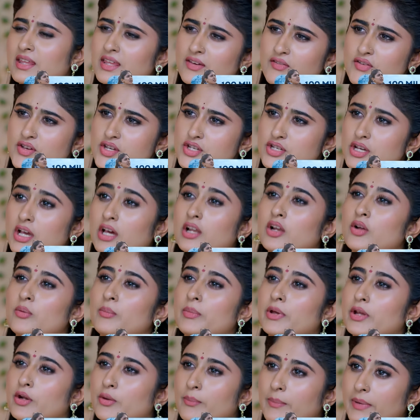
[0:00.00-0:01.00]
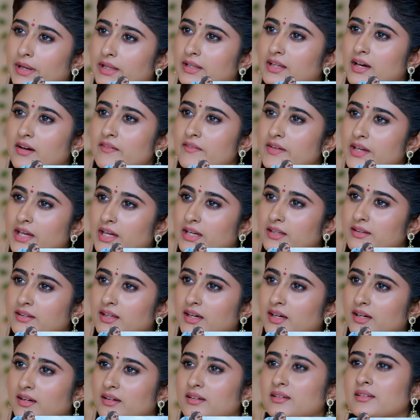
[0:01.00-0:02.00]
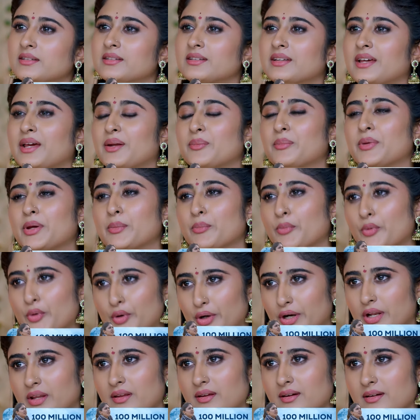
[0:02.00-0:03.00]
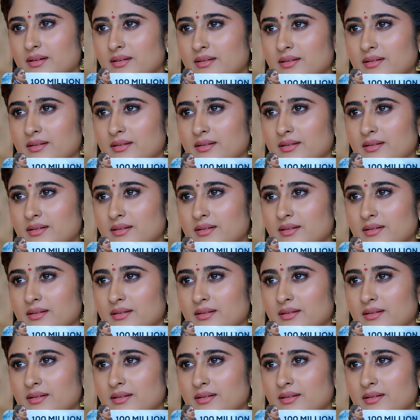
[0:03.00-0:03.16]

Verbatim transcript: ఈ విషయాల్లో మీరు మేధావైతే నేను మీ మొగుణ్ణి